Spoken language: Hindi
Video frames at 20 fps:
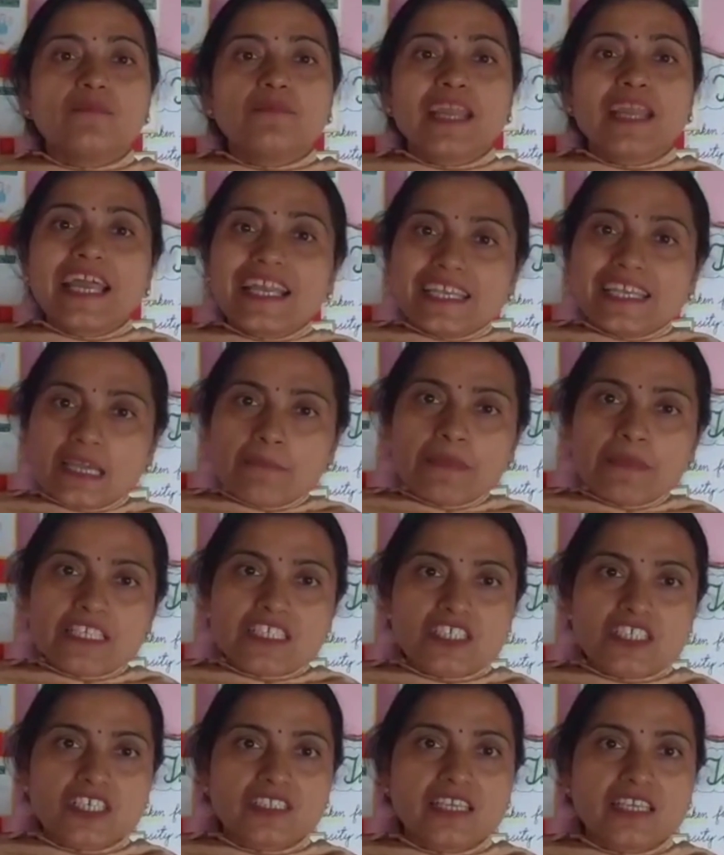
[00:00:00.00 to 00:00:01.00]
ब्रांड
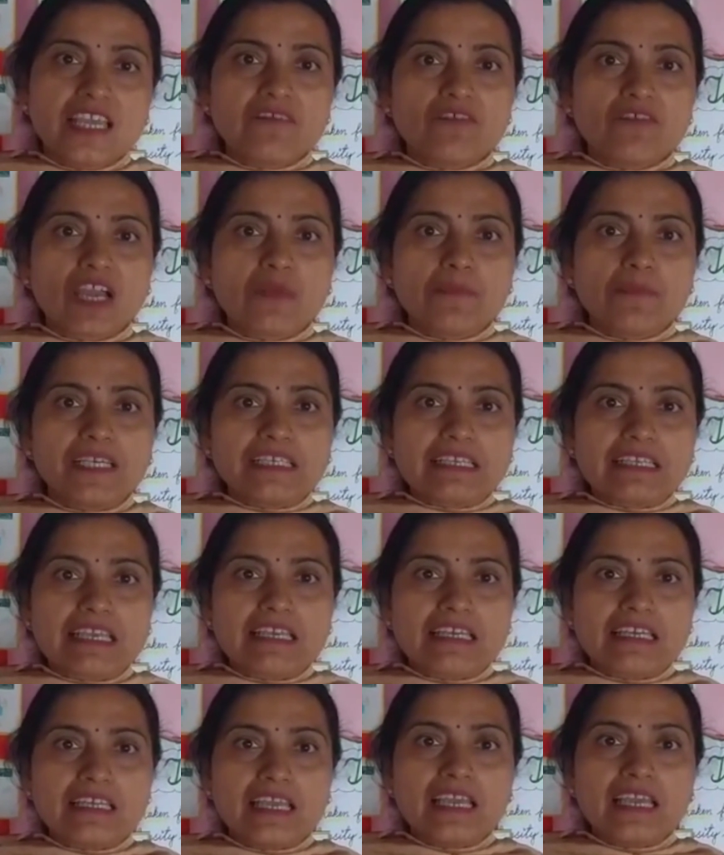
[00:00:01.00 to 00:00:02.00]
एम्बेसडर थी एनवायरमेंट के
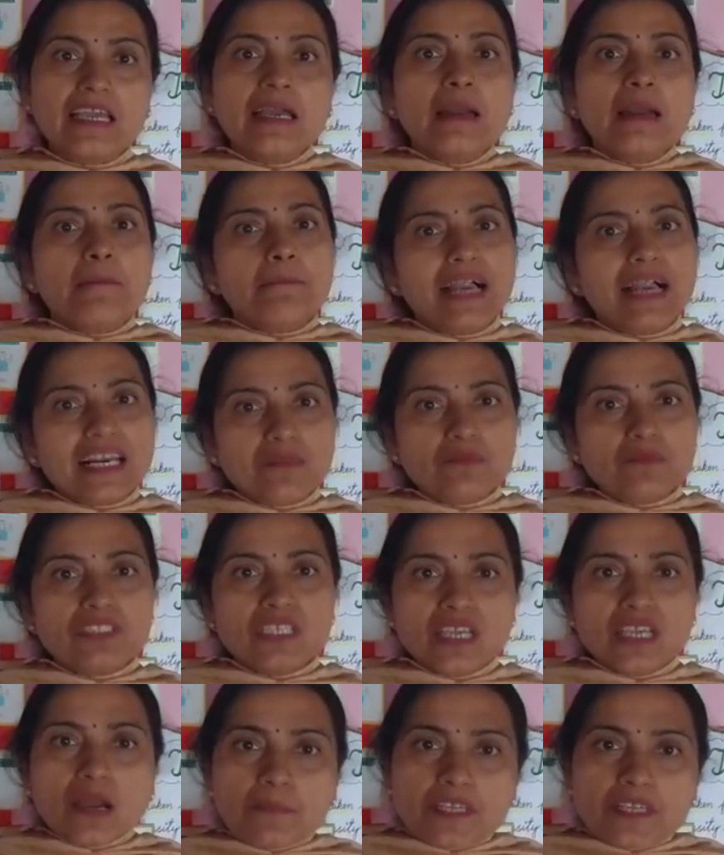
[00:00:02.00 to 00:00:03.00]
लिए मैडम
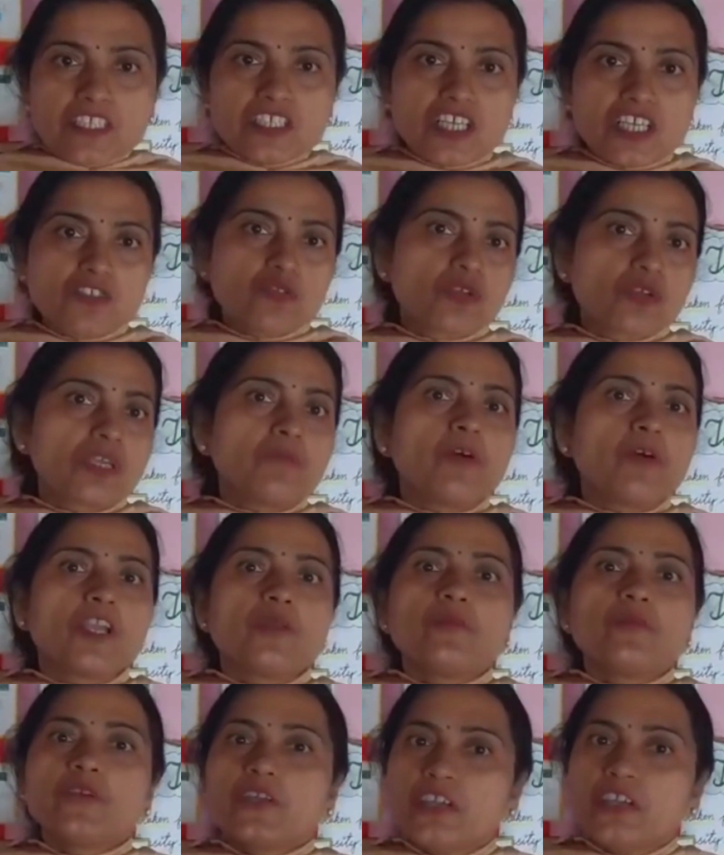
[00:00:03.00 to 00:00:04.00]
दिया मिर्जा जो कि
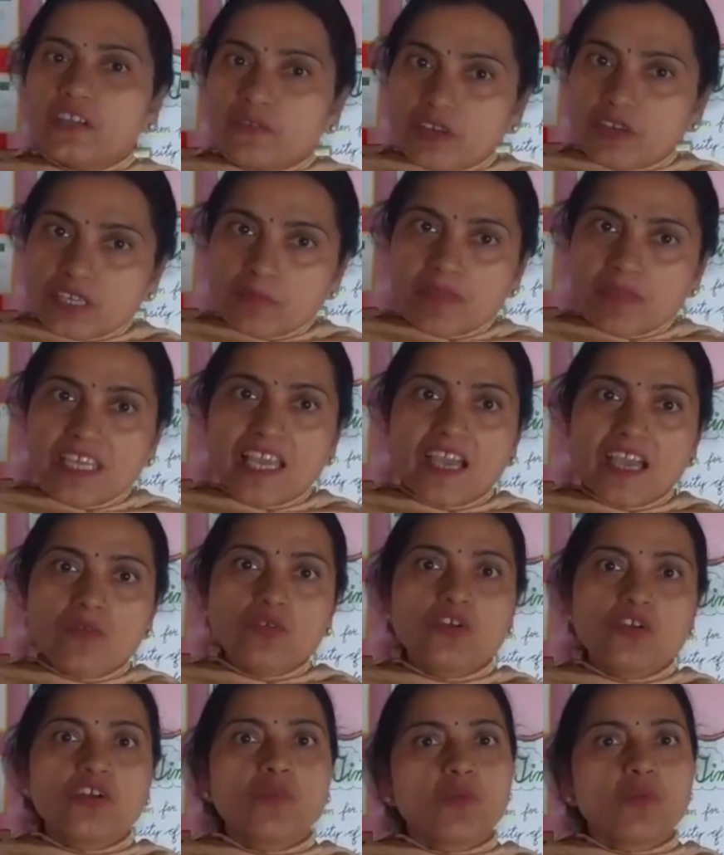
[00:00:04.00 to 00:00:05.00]
बॉलीवुड हीरोइन भी हैं
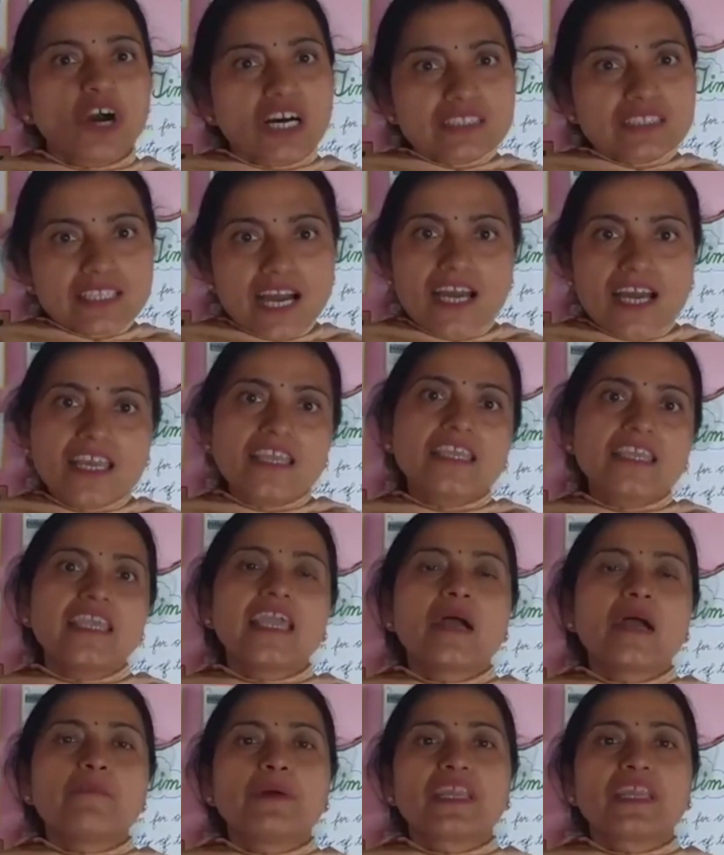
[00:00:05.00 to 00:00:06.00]
उन्होंने बहुत कार्य
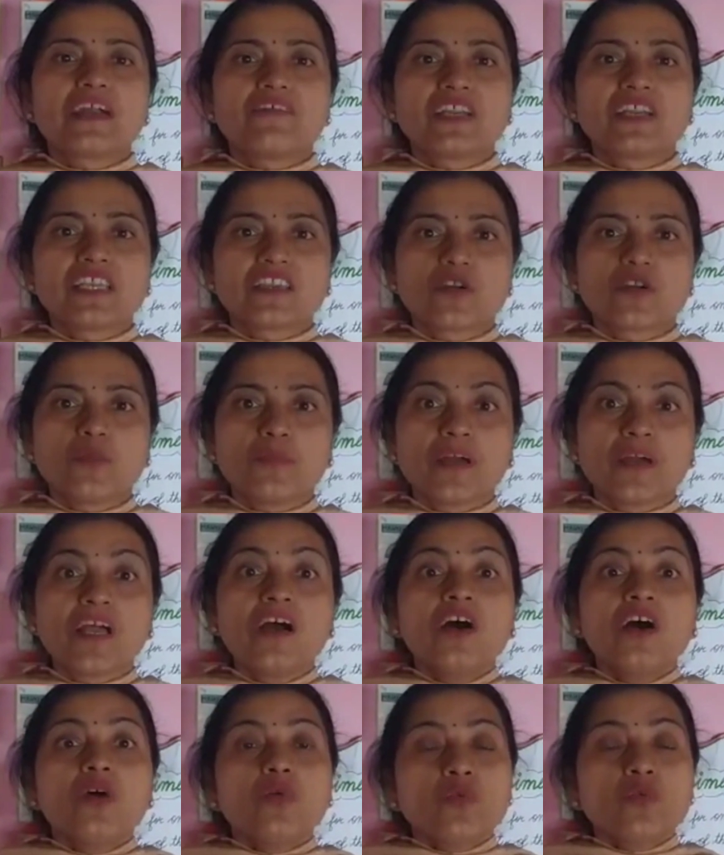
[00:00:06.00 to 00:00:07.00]
किए हैं पर्यावरण के ऊपर
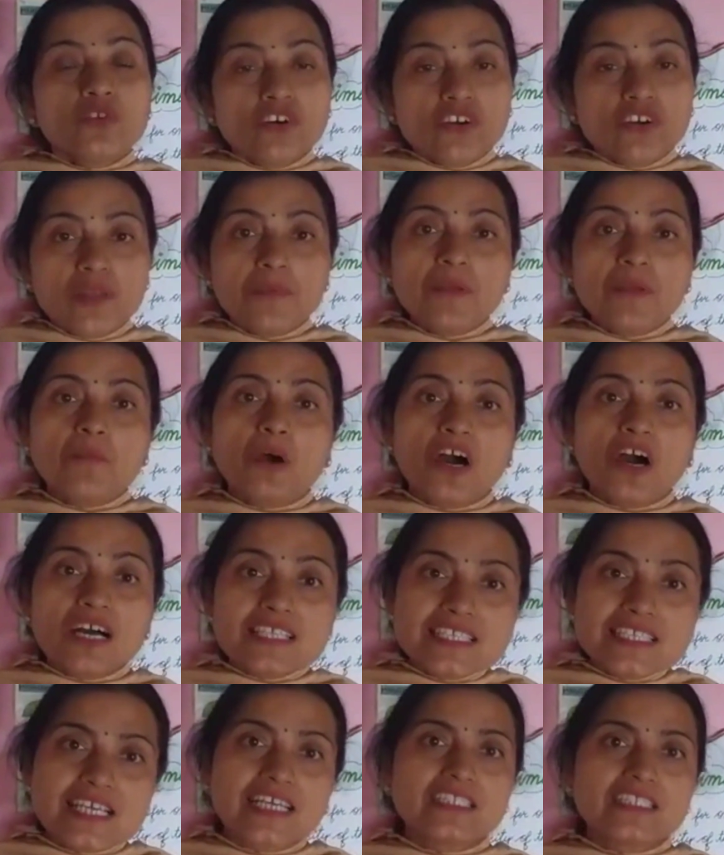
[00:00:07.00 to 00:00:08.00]
उन्होंने भी
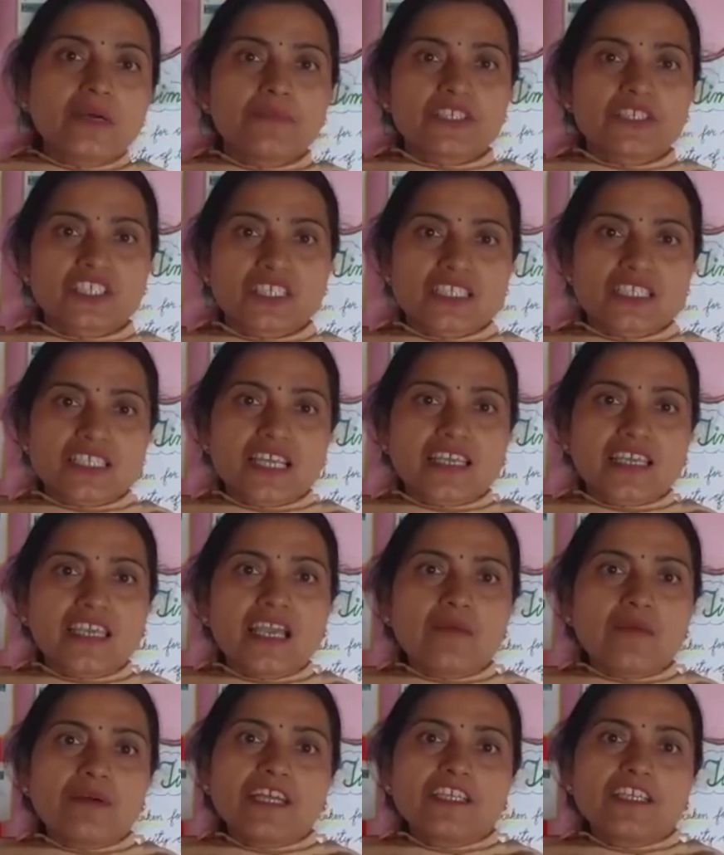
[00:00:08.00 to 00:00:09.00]
बहुत ज्यादा प्रशंसा की
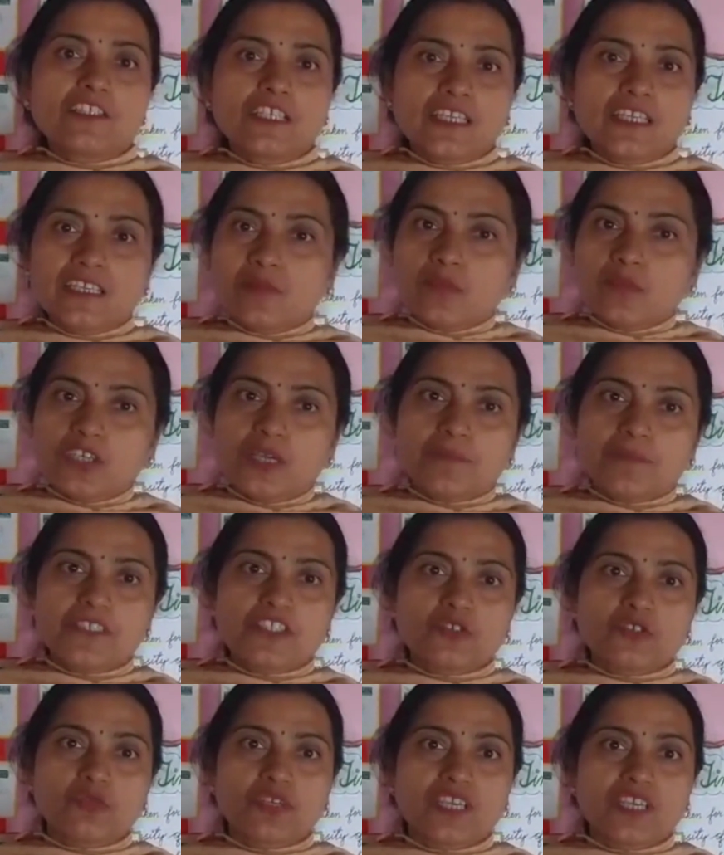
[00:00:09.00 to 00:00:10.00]
हमारे नन्हे मुन्ने
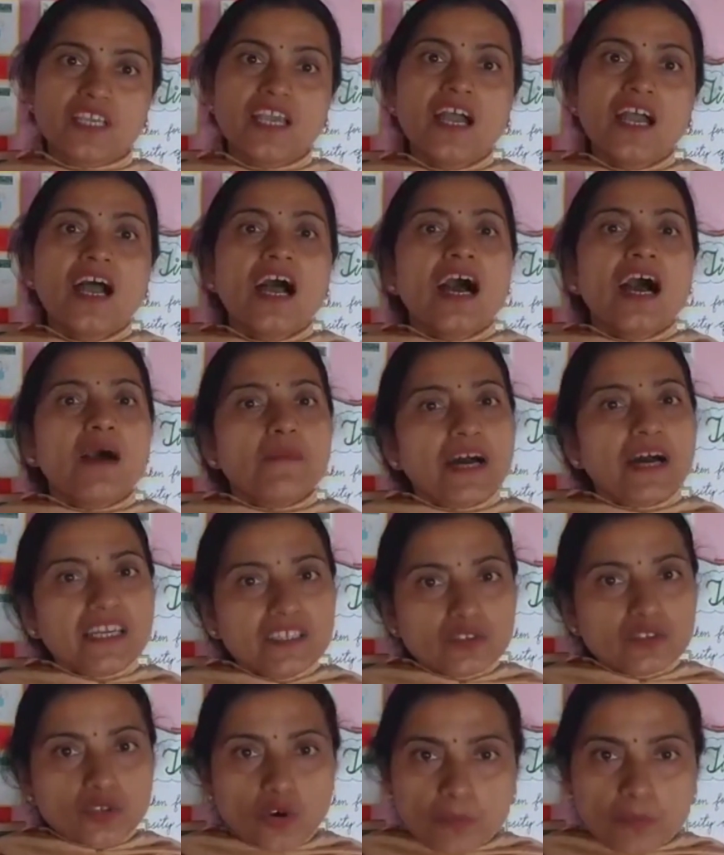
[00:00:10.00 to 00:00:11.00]
बच्चों की
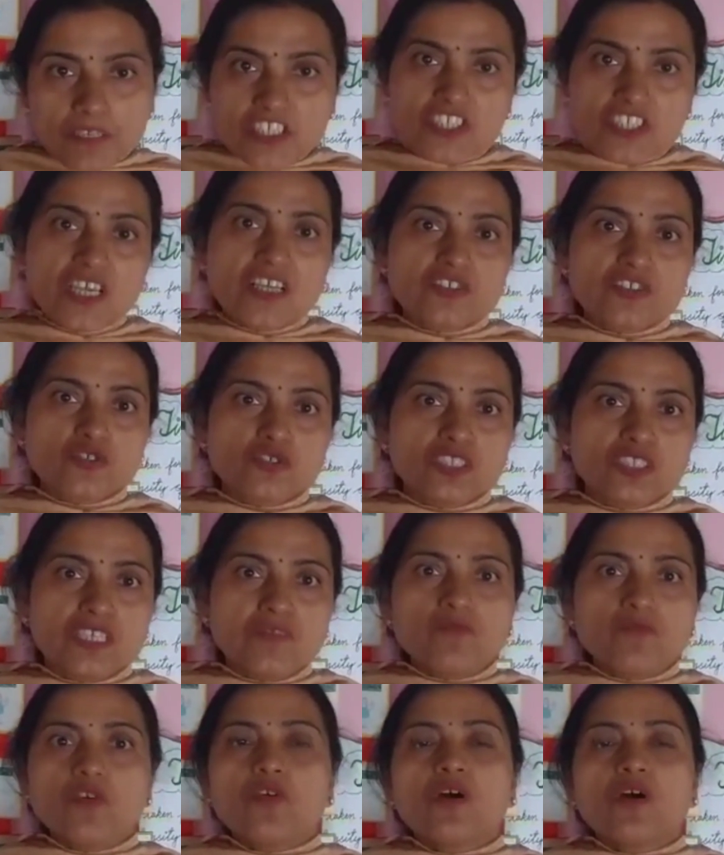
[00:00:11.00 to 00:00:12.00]
हमारी दो बच्चियां जो
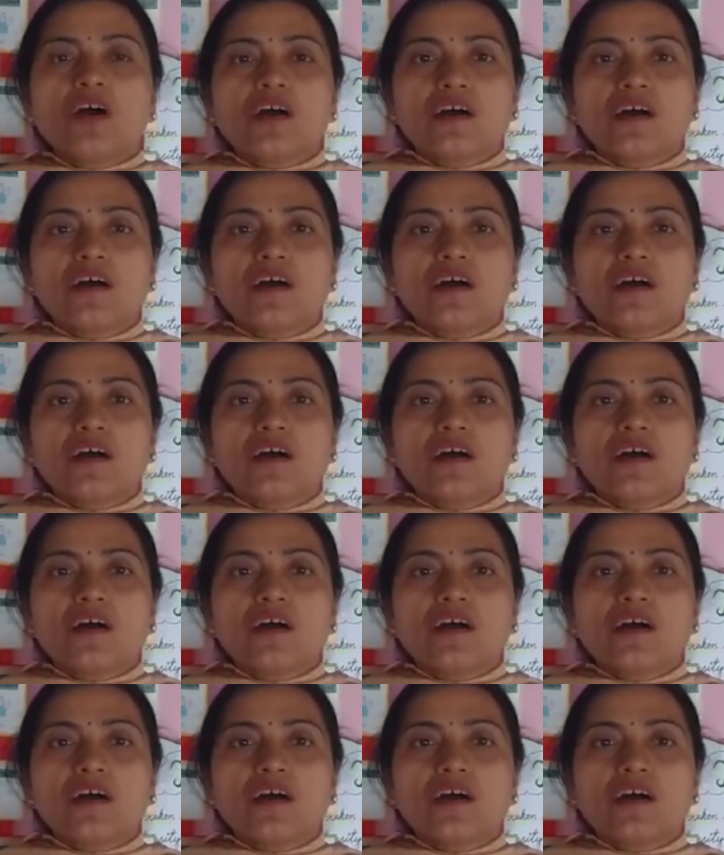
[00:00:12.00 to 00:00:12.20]
थी वो